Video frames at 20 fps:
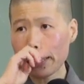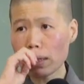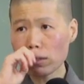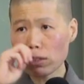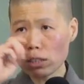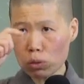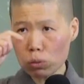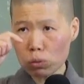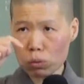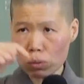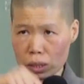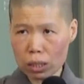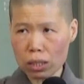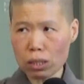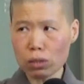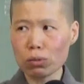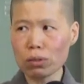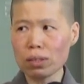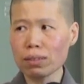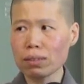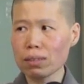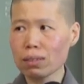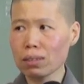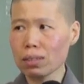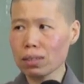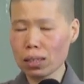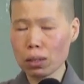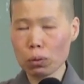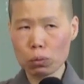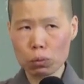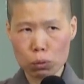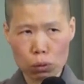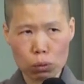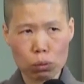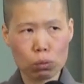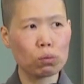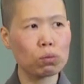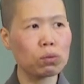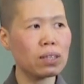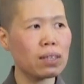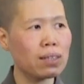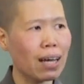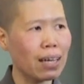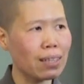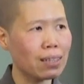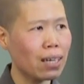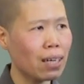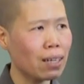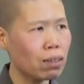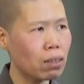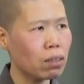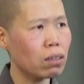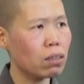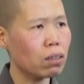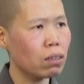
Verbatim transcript: 要进入第一卷之前，我都鼓励大家